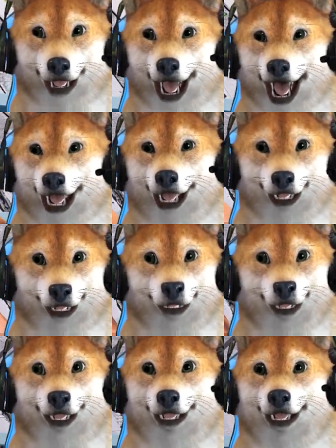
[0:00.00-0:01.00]
an.
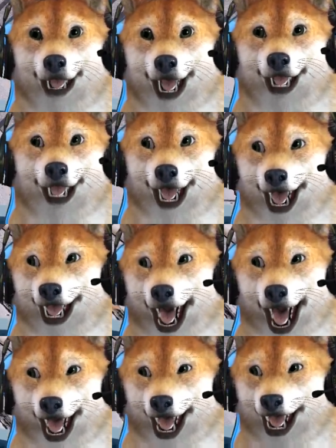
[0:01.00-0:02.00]
Nächste
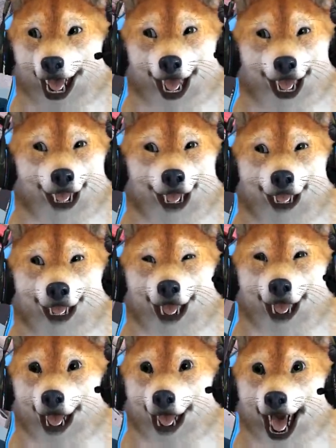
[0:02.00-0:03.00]
Station,
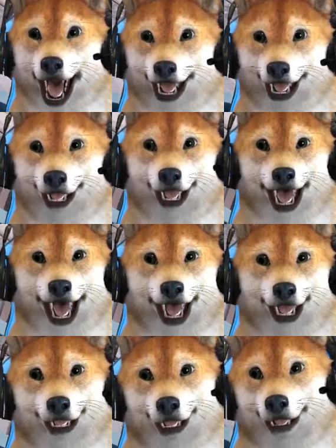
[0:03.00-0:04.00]
äh, Assi-Viertel.
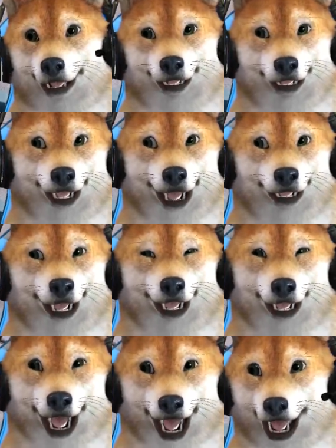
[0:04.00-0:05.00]
Vor
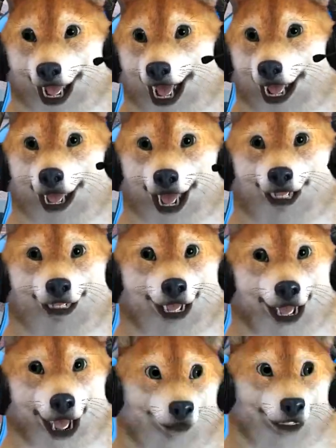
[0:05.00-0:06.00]
Franklins Haus.
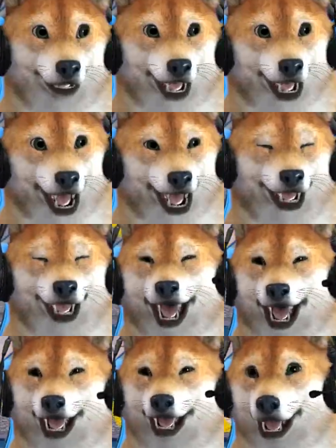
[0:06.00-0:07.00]
Willkommen. Tatsächlich, ne?
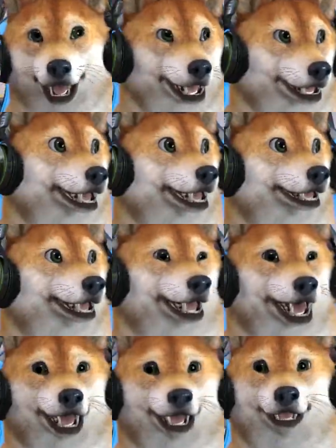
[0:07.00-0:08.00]
Hier, hier sind wir
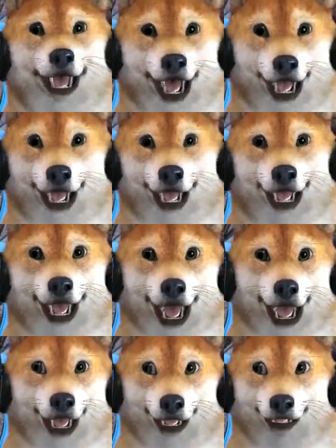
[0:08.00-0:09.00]
direkt bei Franklin.
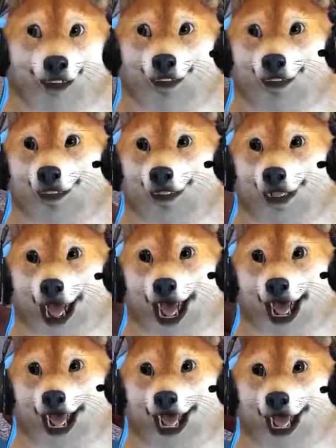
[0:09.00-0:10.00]
Ja,
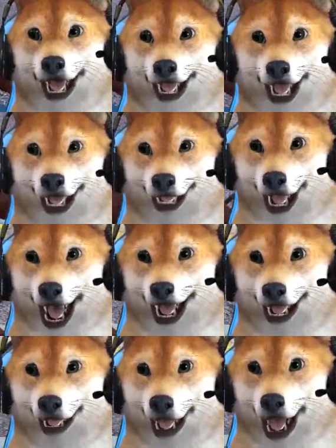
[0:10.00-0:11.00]
jetzt, jetzt fahre ich durchs
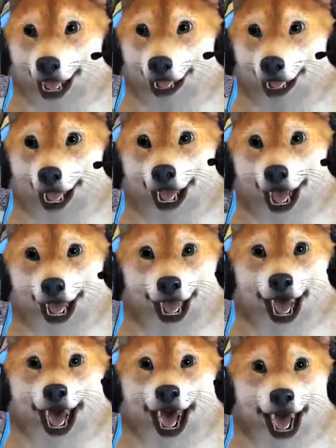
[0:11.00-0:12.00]
Assi-Viertel.
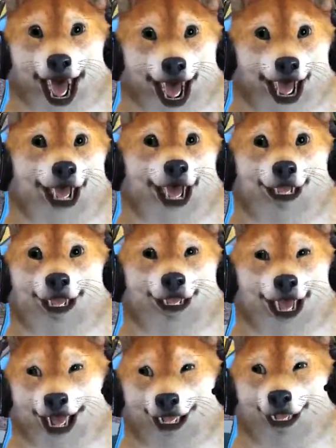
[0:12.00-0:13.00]
Super. Ey, da freuen wir aber
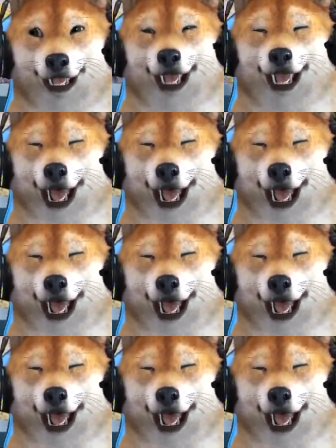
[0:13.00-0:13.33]
echt, wenn die Leute